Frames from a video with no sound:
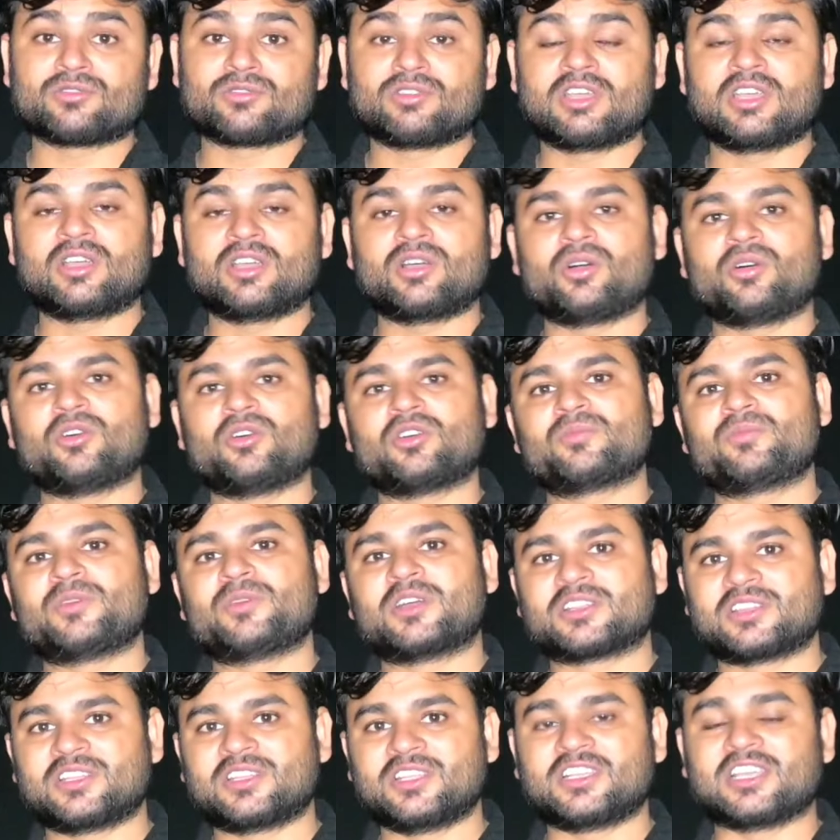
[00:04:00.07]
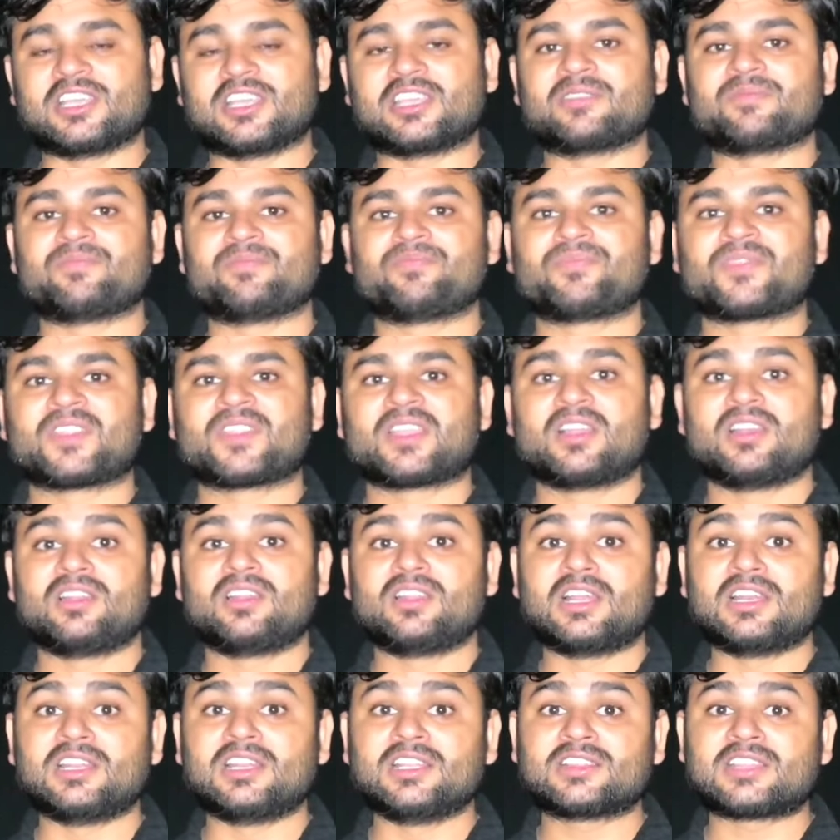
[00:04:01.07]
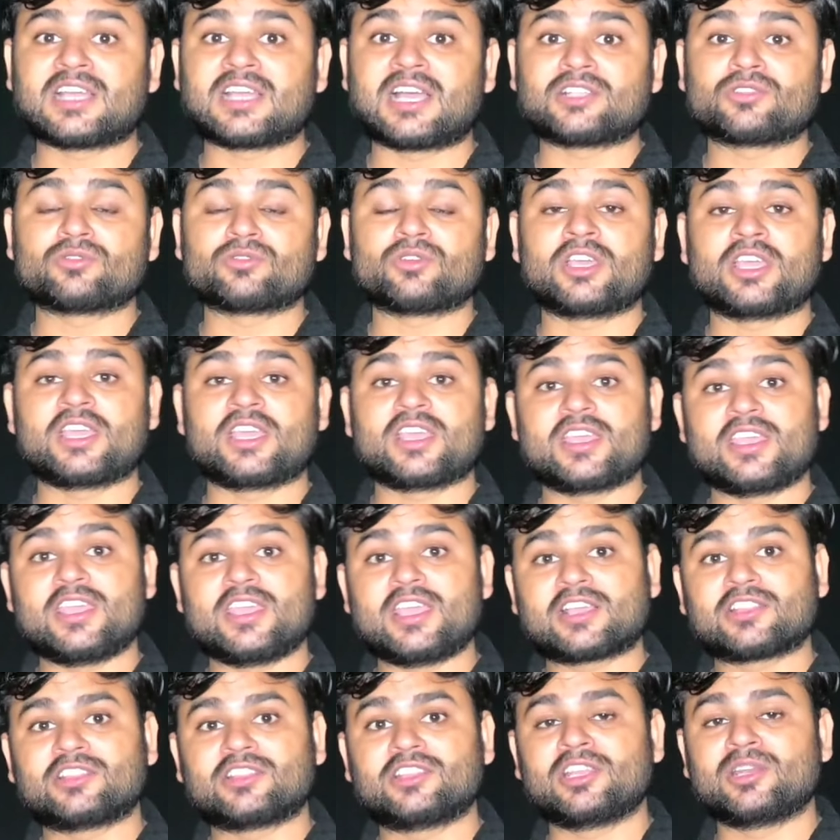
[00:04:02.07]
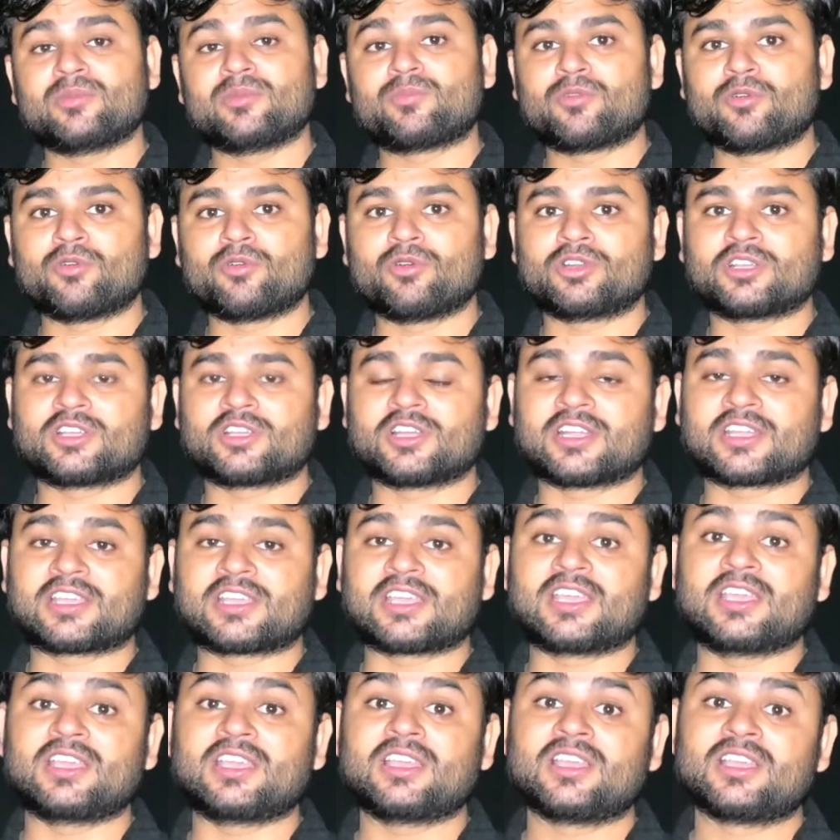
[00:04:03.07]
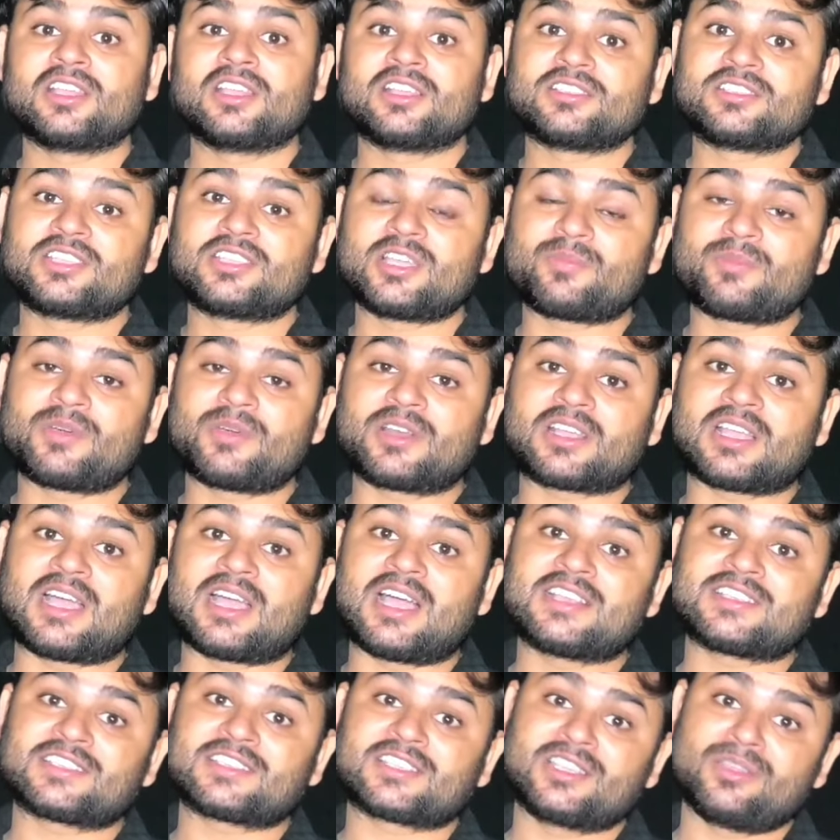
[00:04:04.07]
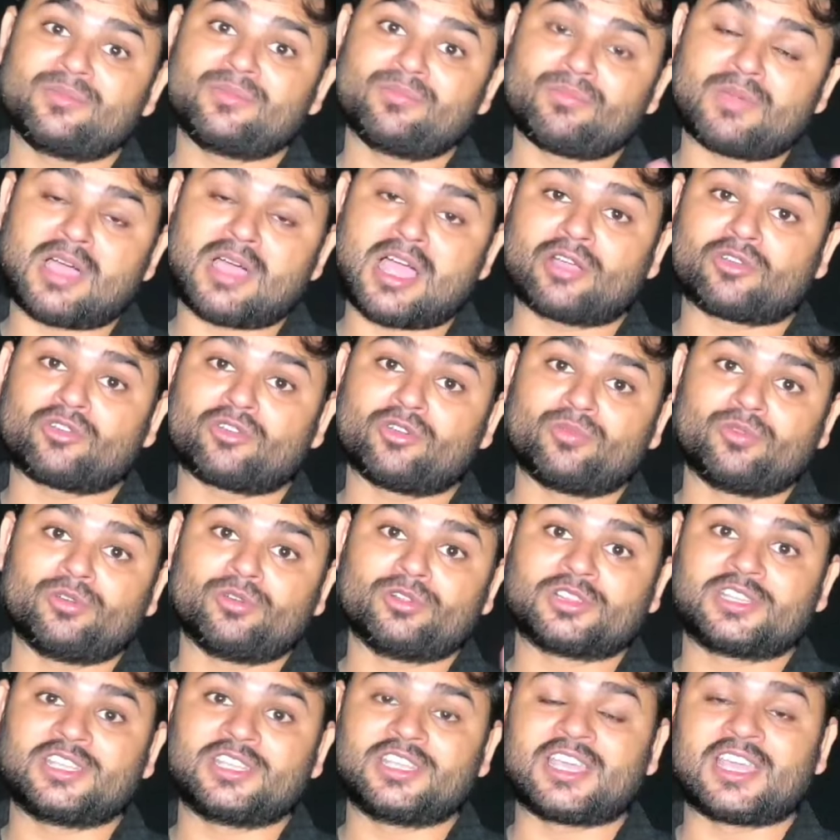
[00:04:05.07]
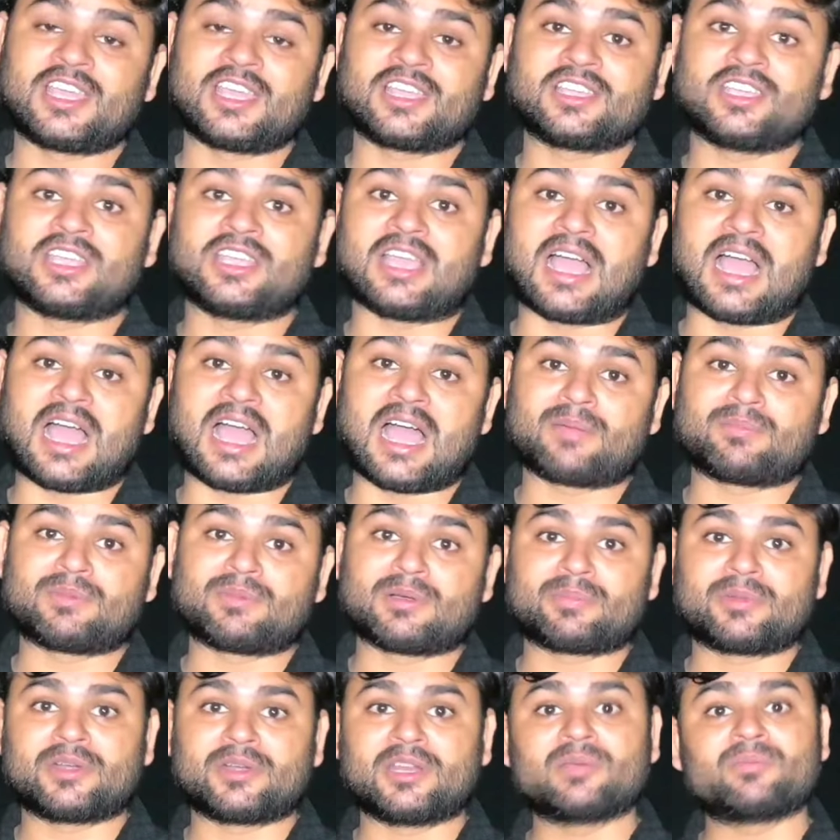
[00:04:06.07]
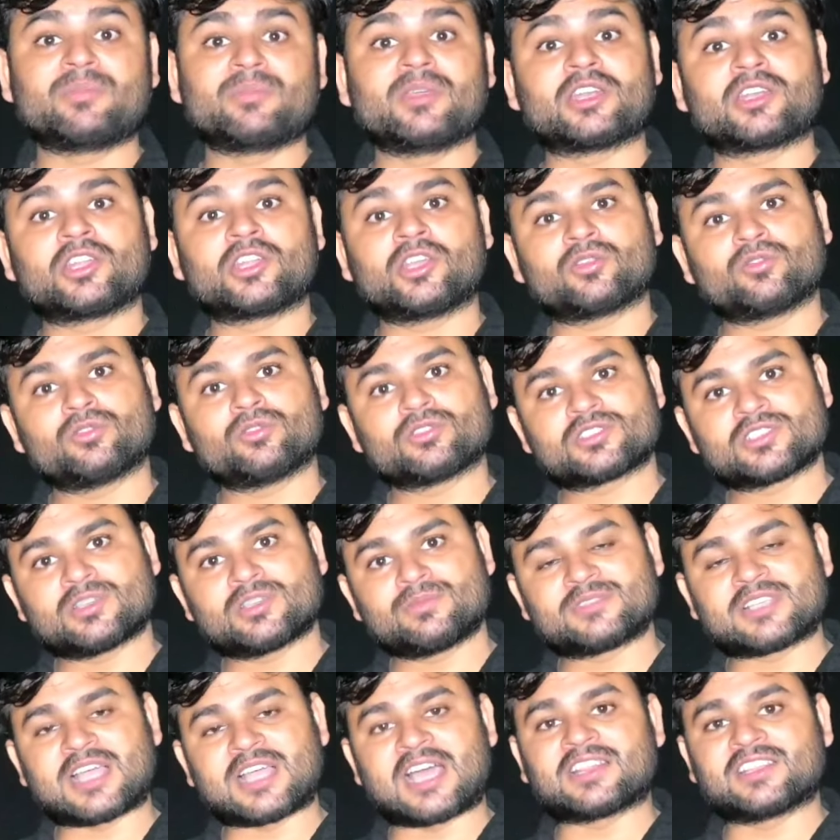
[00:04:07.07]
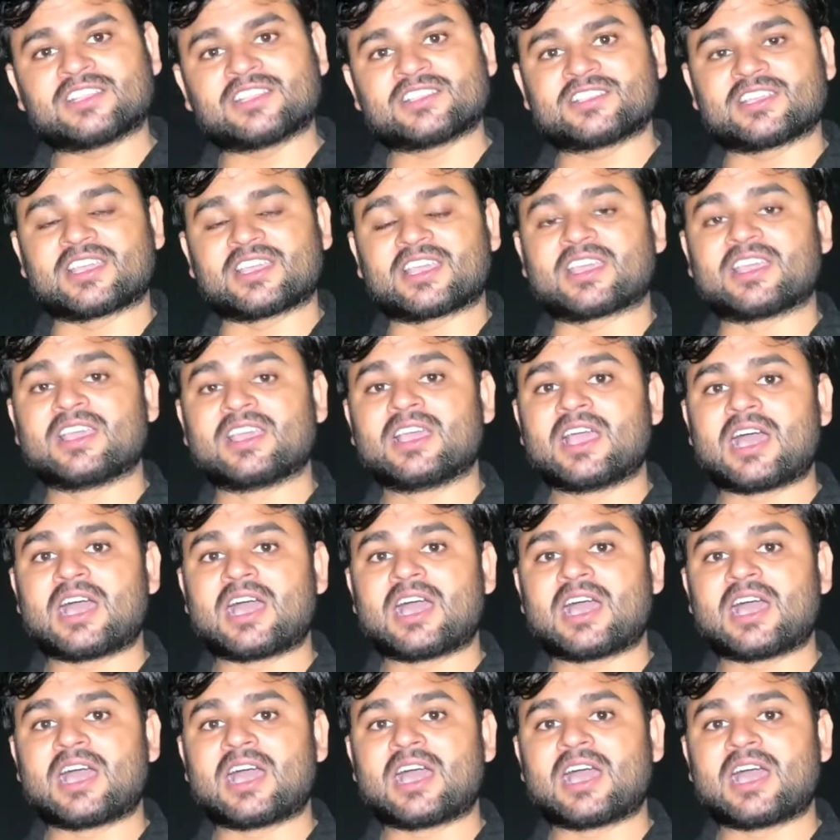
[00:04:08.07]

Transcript: जो है और बढ़ती गई ललिता जो है एक दिन फ़ोन करके जयप्रकाश की माँ को बोलती है कि आप अपने बेटे को समझा दीजिए